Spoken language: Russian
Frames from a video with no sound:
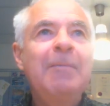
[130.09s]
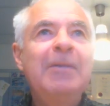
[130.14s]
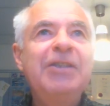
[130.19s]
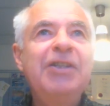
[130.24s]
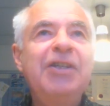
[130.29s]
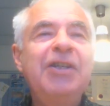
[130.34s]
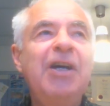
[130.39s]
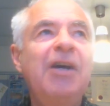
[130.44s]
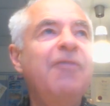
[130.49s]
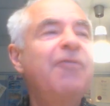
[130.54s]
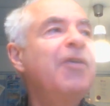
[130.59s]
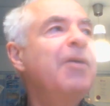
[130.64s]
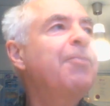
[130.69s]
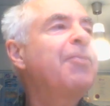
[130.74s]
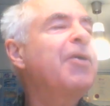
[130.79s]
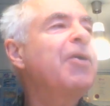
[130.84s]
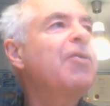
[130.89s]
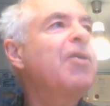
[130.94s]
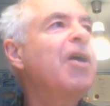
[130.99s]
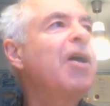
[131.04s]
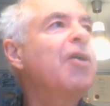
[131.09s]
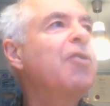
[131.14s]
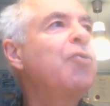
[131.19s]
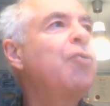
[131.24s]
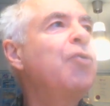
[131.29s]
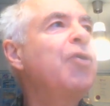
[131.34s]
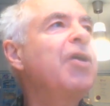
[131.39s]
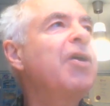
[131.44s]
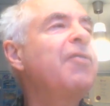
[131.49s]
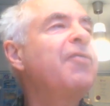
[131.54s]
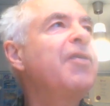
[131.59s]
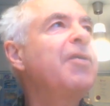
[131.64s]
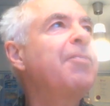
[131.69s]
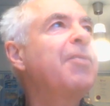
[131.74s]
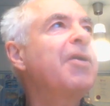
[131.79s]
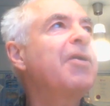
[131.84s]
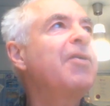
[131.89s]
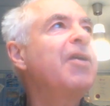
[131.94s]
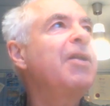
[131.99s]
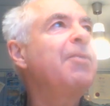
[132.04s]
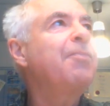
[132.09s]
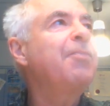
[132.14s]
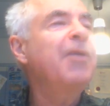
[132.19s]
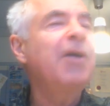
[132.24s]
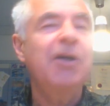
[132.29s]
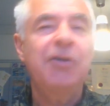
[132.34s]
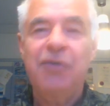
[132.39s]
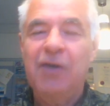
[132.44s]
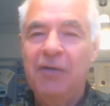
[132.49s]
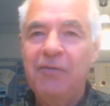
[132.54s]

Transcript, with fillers: И я выбрал, какую я выбрал олимпиаду?